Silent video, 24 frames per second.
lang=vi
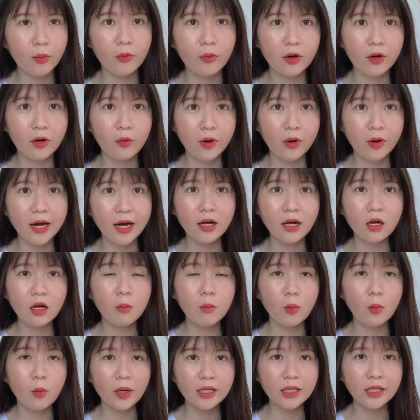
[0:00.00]
ngoài, ngoài ra có
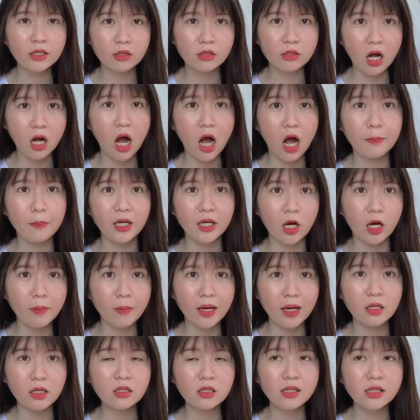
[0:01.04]
một cái trường hợp bị đỏ
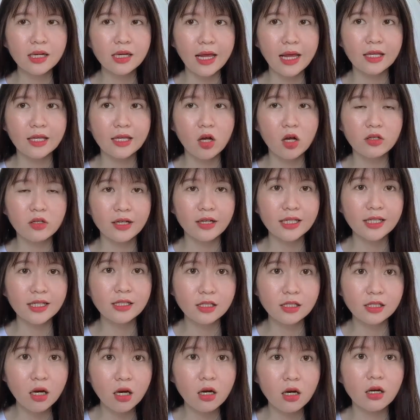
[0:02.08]
mặt đó chính là do những cái
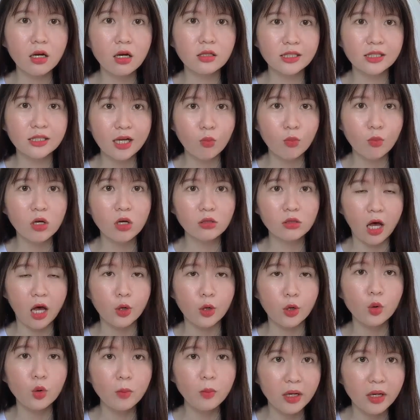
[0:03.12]
chất trong cơ
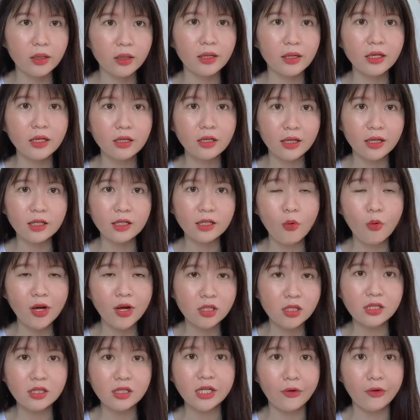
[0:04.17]
thể của mình cái những cái hóa
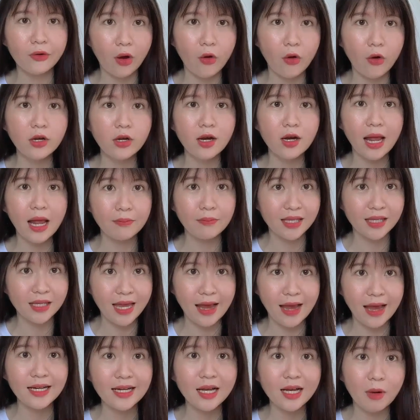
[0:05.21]
chất trao đổi nó làm
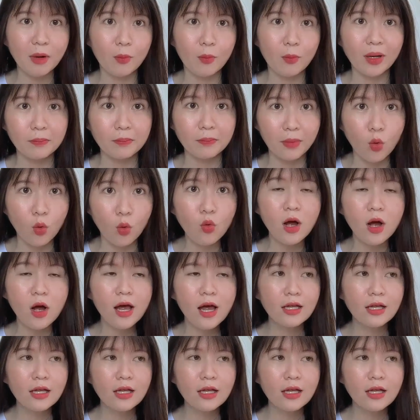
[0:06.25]
giãn cái màu mạch máu